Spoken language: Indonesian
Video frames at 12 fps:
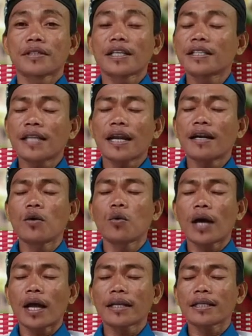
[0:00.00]
Kita
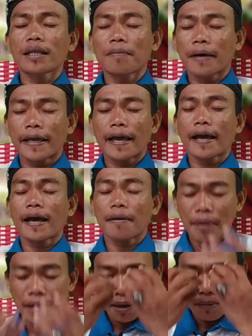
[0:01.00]
renungkan, kita bayangkan
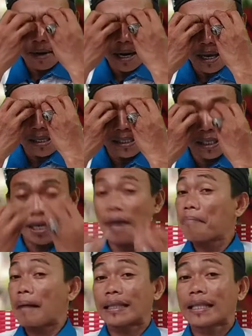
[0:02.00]
bagaimana jika
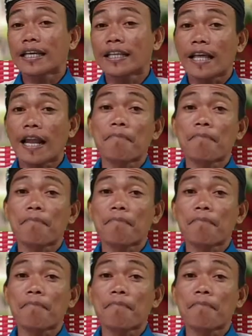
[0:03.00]
mata kita